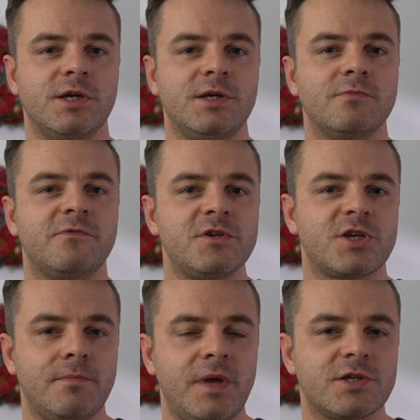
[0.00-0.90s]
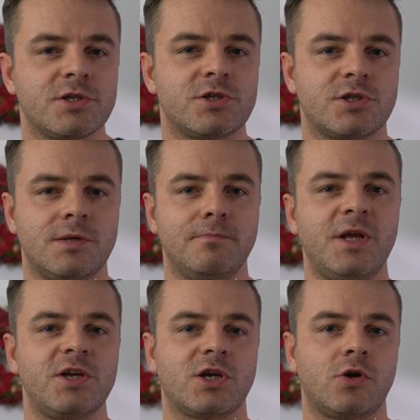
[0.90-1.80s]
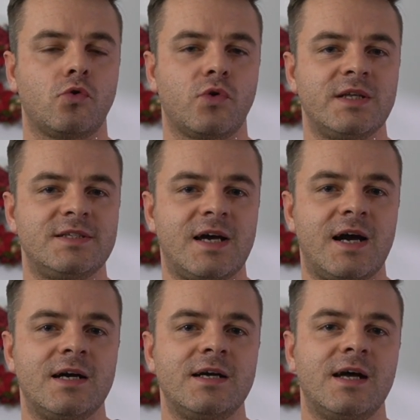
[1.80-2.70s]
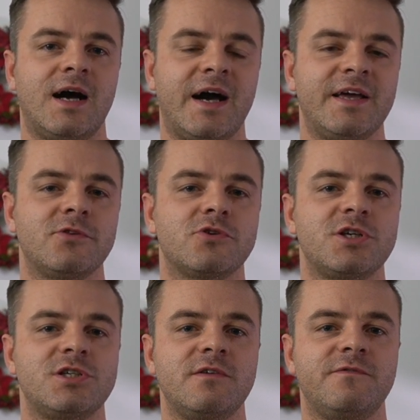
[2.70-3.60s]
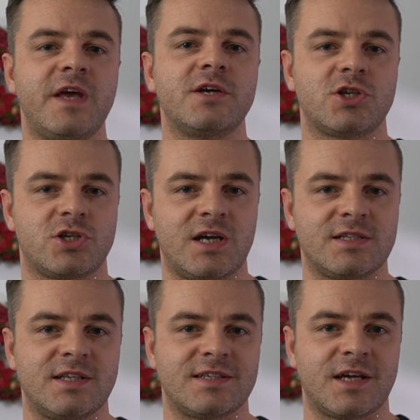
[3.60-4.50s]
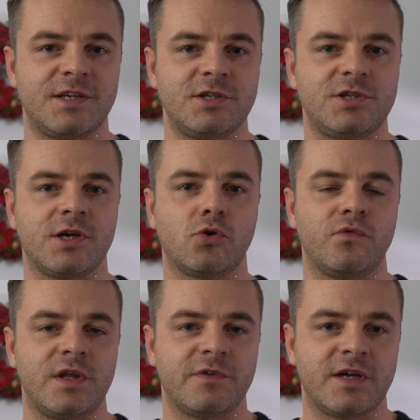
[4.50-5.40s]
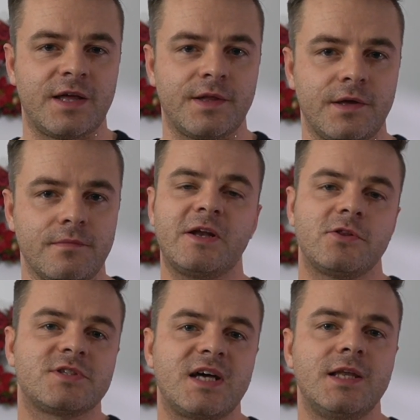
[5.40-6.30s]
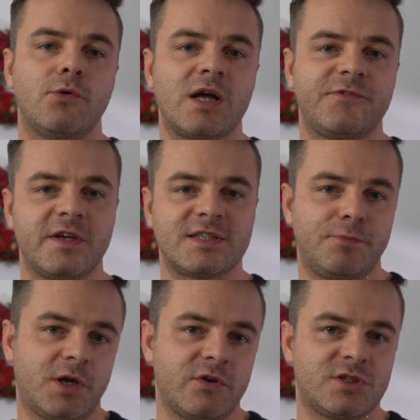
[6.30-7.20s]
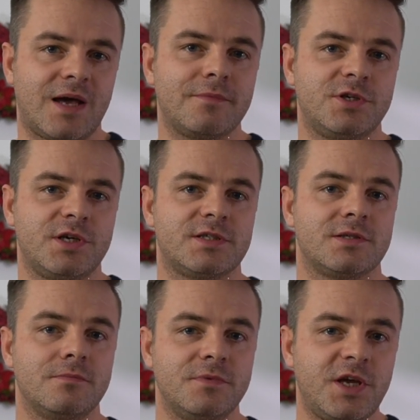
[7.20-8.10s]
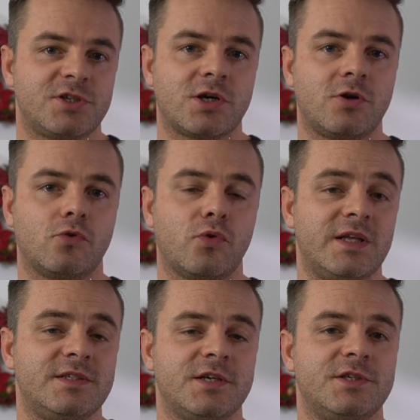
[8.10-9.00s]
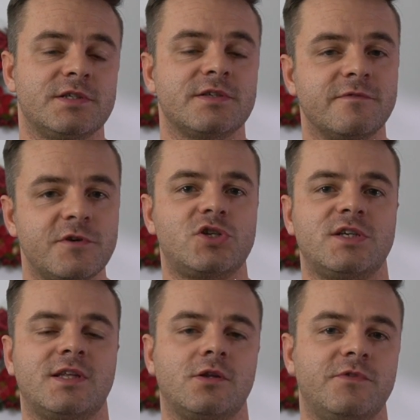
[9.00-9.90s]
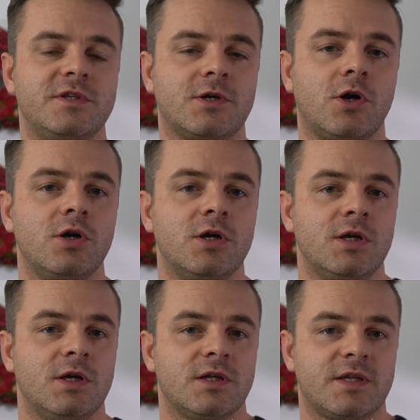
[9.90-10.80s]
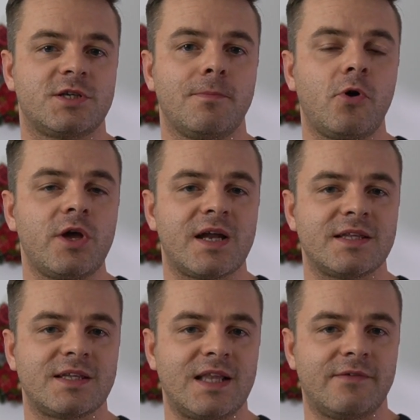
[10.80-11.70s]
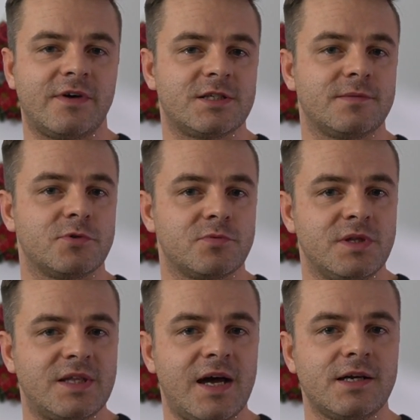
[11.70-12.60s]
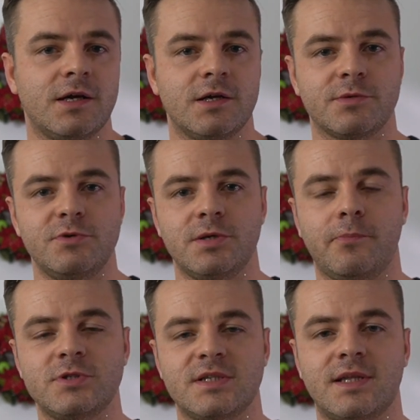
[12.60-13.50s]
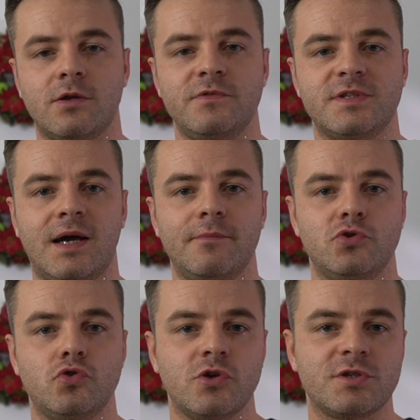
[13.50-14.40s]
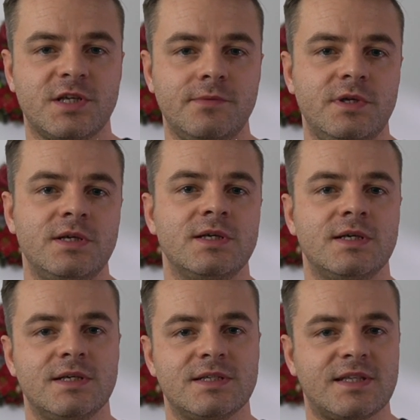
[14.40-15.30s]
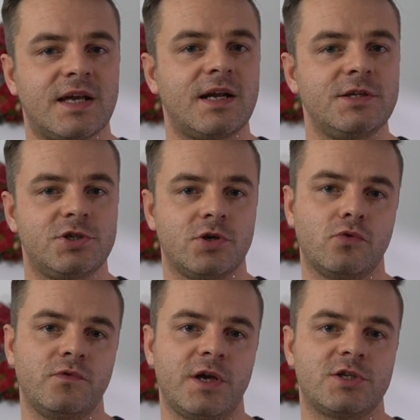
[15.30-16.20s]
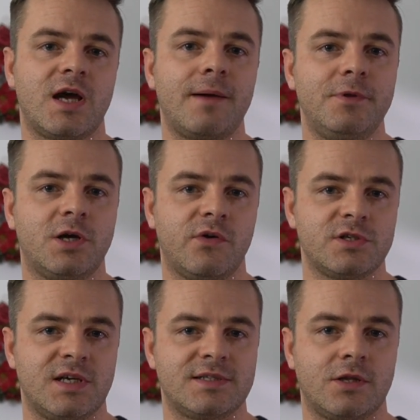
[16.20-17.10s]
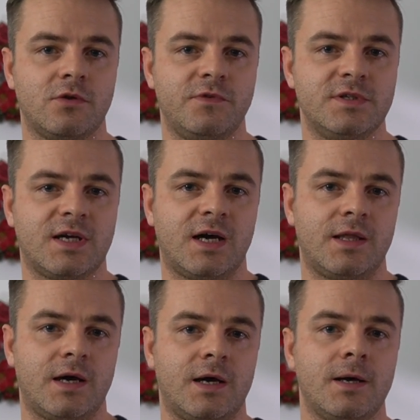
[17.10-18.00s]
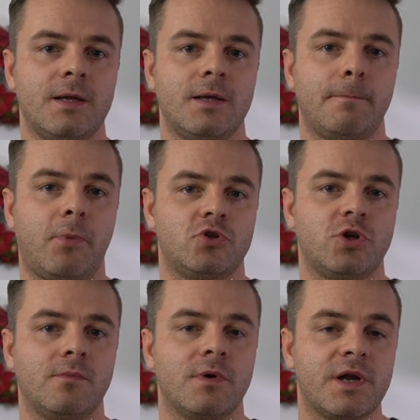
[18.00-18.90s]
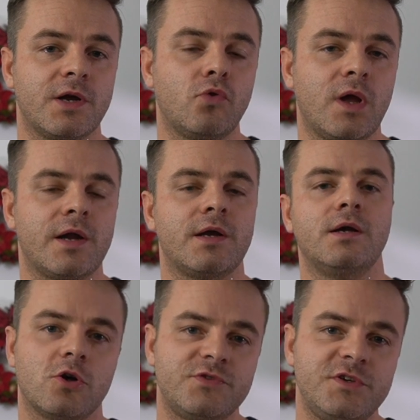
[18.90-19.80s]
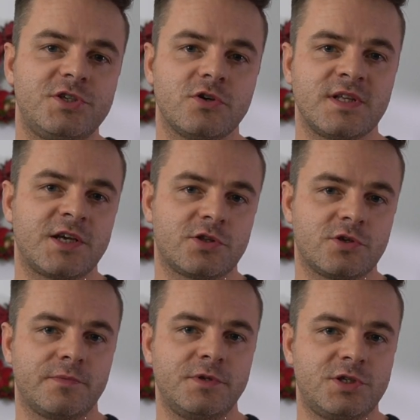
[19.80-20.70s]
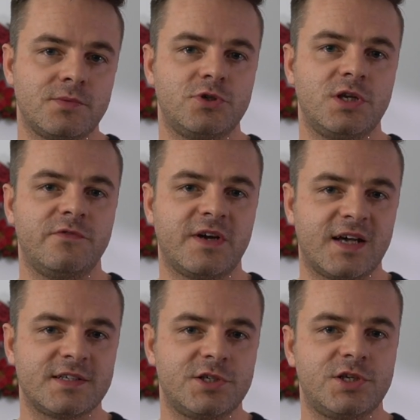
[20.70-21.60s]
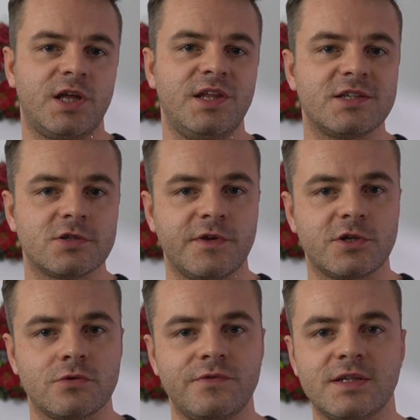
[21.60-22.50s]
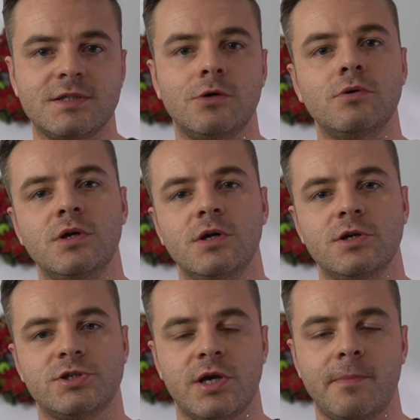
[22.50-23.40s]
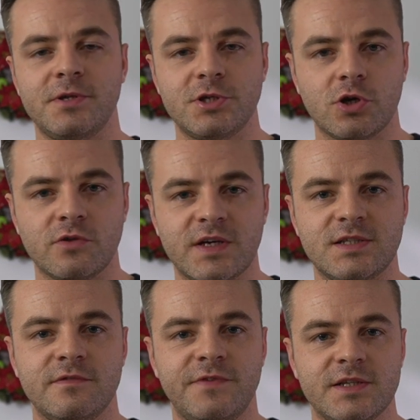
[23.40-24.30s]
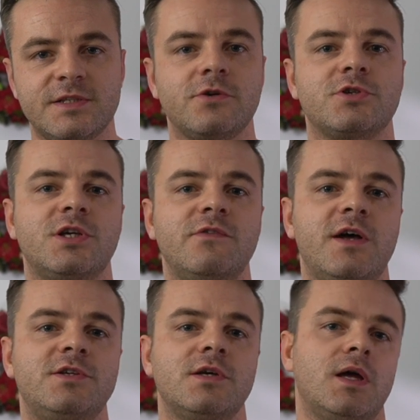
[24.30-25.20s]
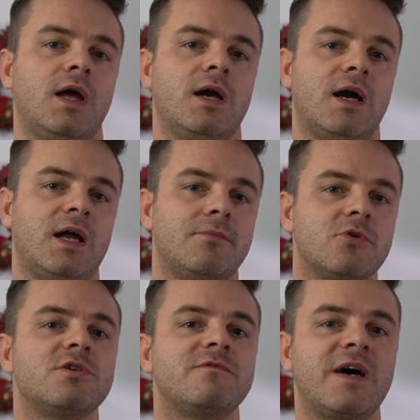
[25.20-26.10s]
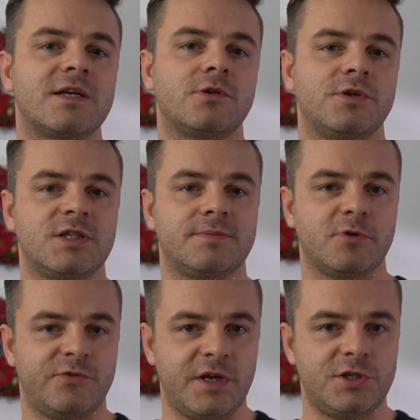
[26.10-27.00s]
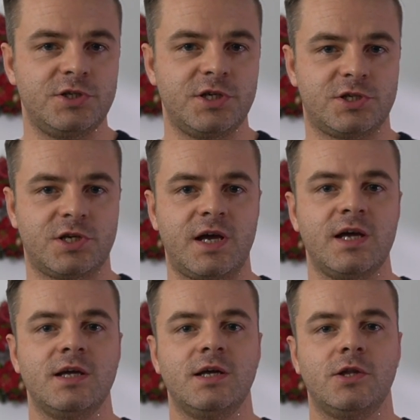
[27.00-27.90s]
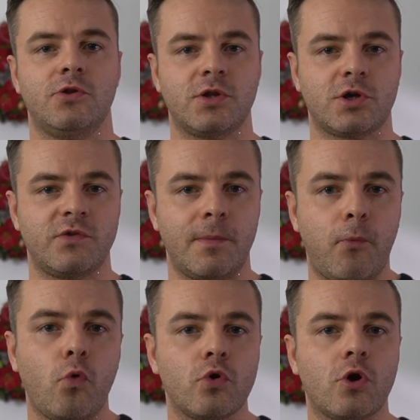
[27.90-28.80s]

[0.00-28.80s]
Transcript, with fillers: Im wyżej mierzysz, tym mniejsza konkurencja, a jednocześnie większe szanse na zgarnięcie głównej wygranej. Paradoksalnie łatwiej jest aplikować tam, gdzie jest mniejsza konkurencja, gdzie jest wyższe stanowisko, także moja rada dla Was brzmi tak, żebyście poza stanowiskami juniorskimi starali się również aplikować na stanowiska na poziom regular. Oczywiście oznacza to, że będziecie musieli wykazać się nieco większą wiedzą, że będzie się od Was więcej oczekiwać, ale może warto jest poświęcić jeszcze dodatkowe pół